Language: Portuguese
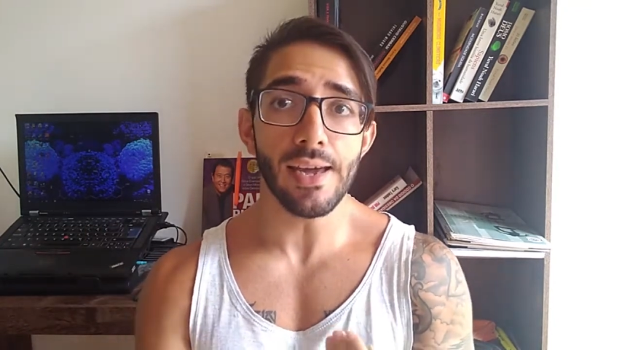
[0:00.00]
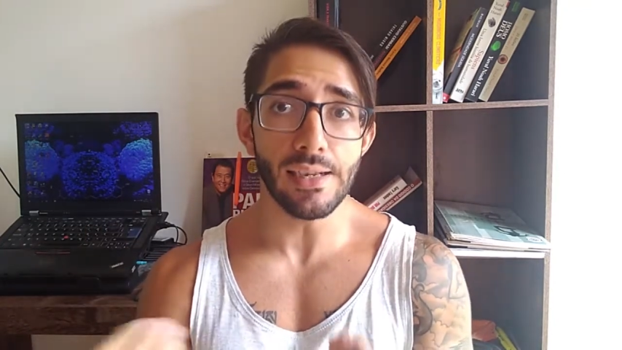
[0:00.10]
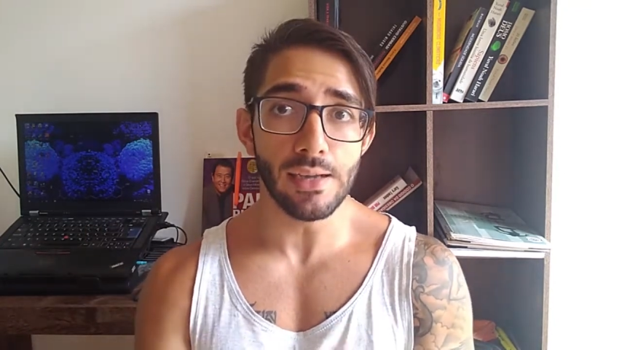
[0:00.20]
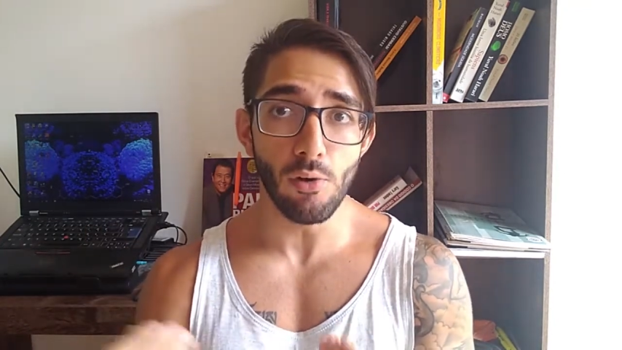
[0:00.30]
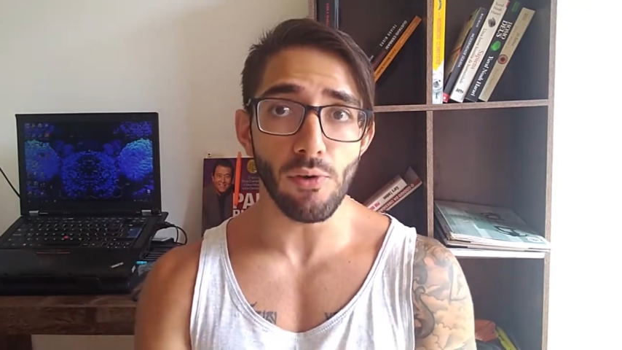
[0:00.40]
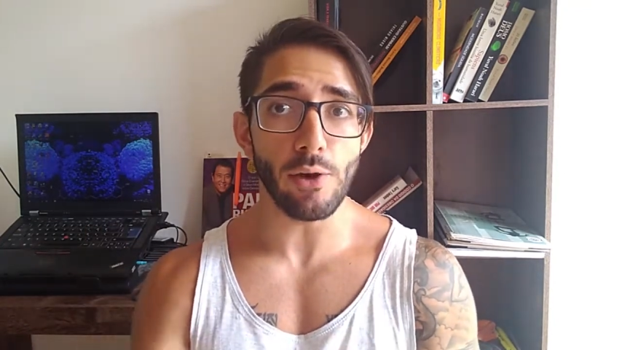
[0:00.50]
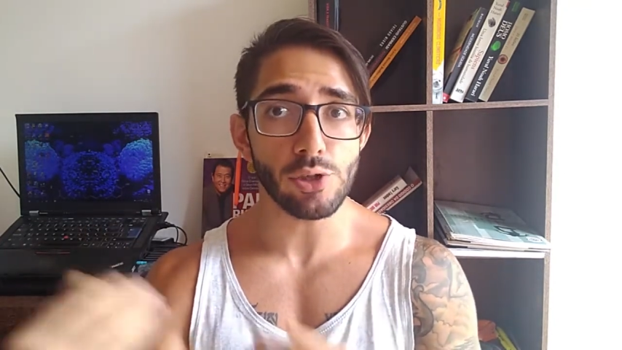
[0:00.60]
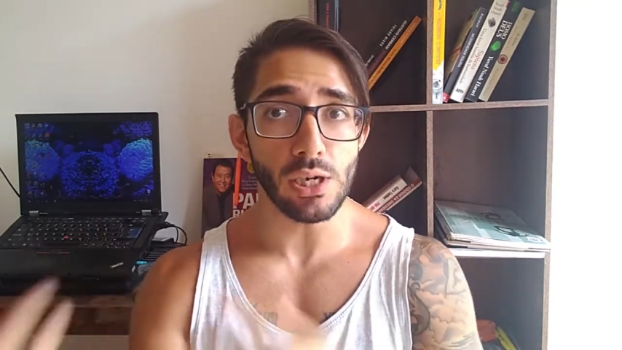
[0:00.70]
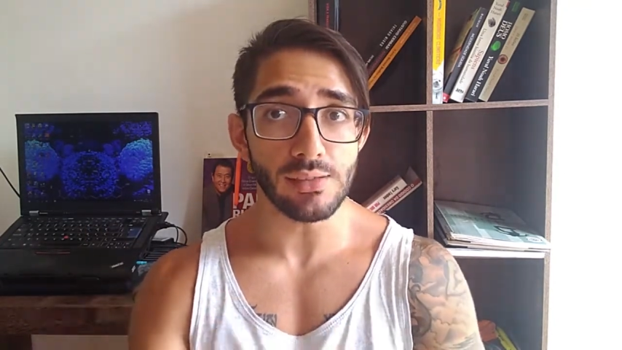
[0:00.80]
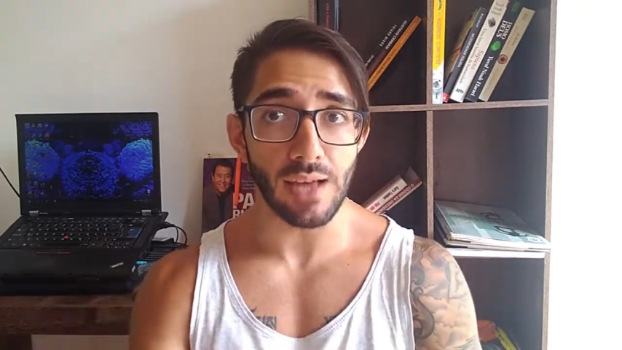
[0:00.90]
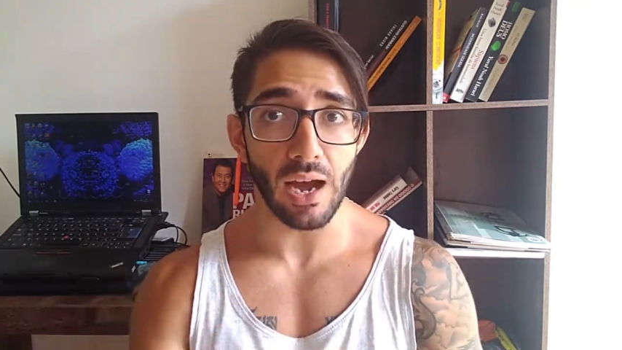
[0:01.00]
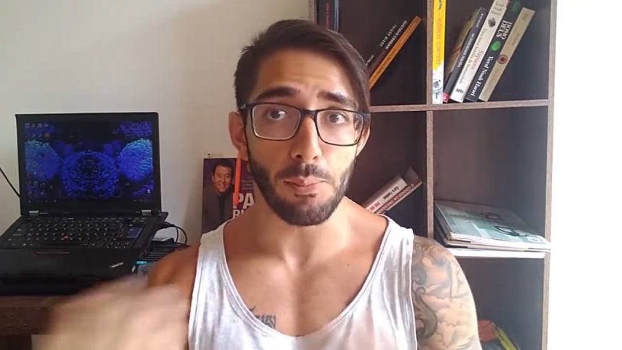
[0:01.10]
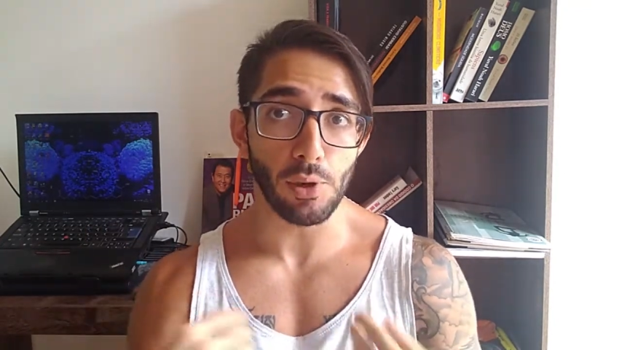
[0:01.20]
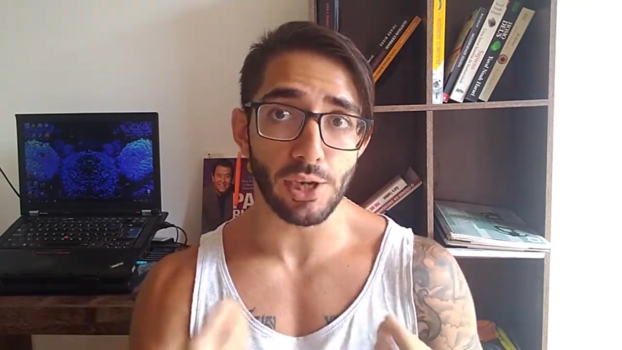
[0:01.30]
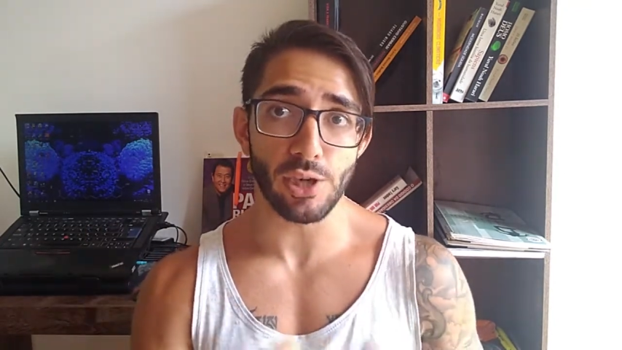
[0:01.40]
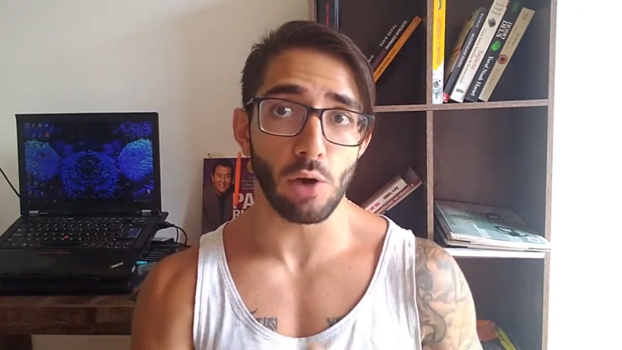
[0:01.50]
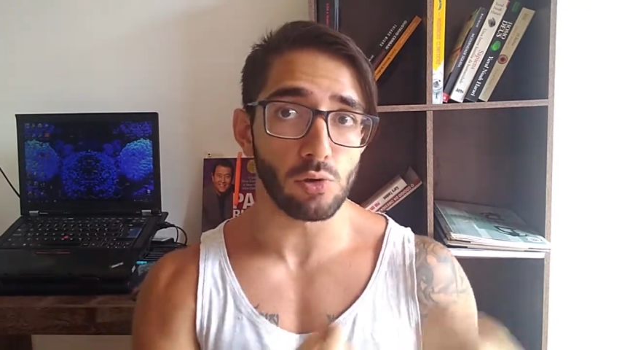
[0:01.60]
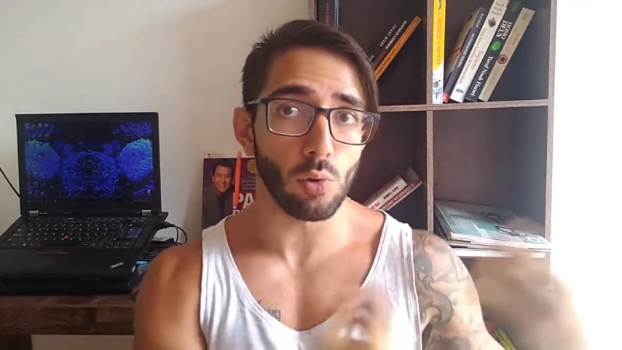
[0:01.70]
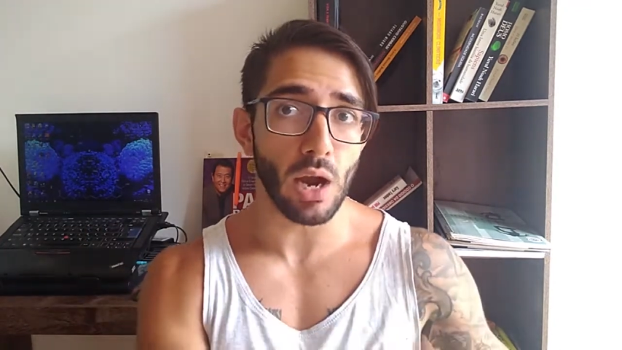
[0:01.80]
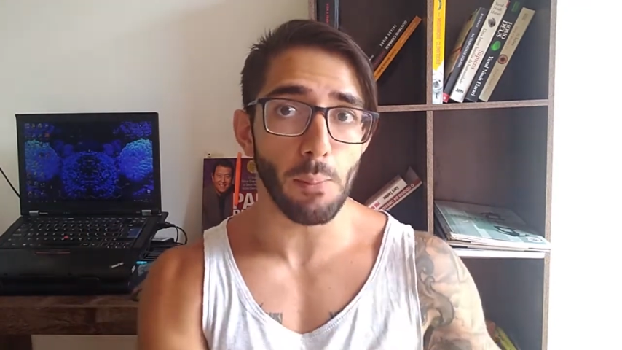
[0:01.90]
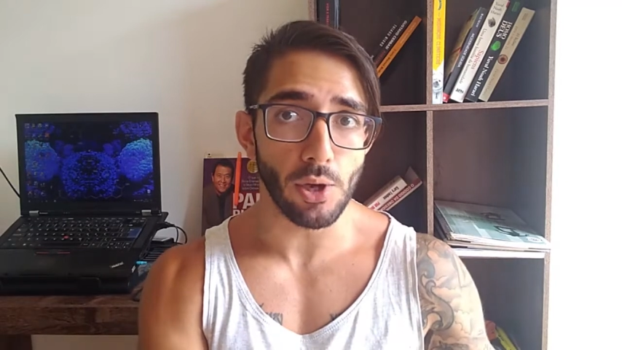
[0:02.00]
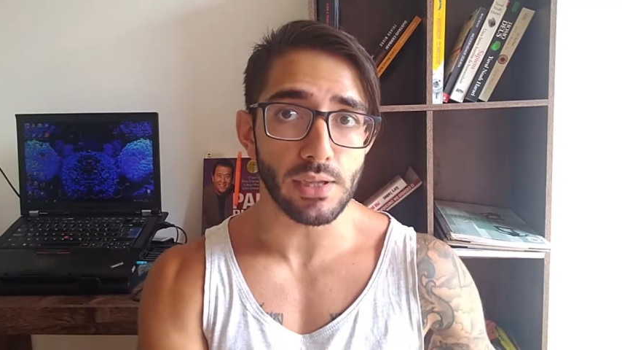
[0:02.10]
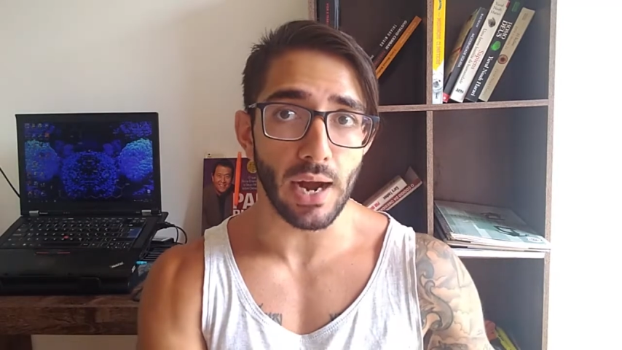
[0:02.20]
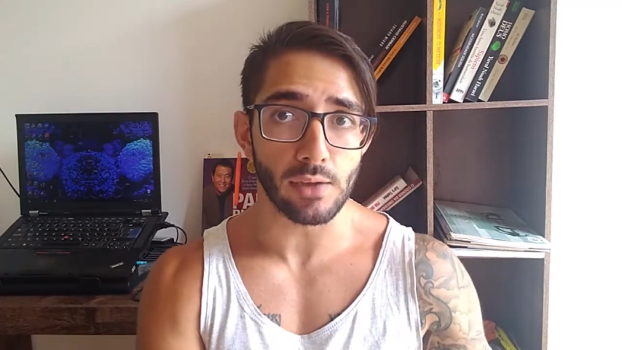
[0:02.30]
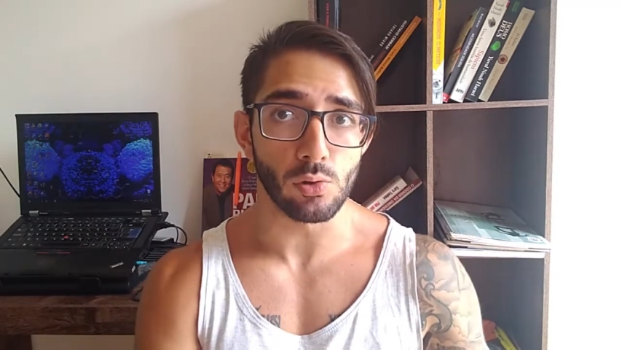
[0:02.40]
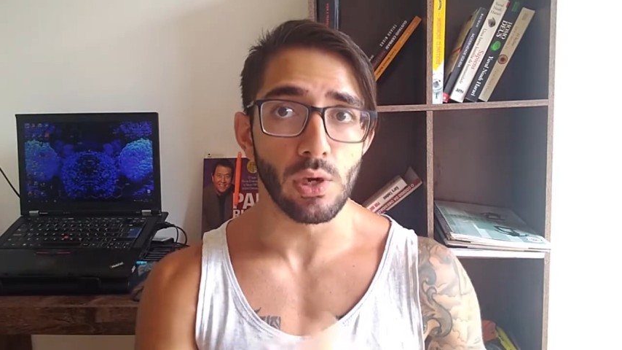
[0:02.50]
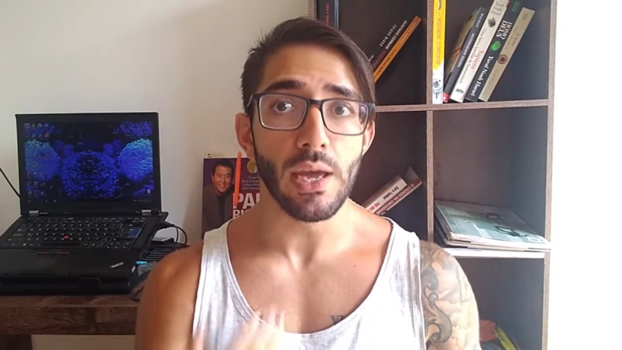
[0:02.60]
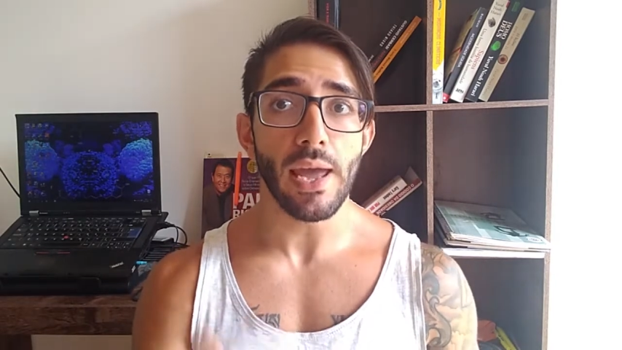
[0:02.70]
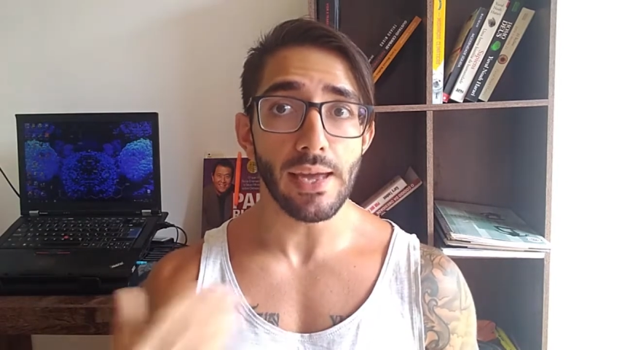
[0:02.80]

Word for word: ele não vai utilizar, porque já usou o carboidrato.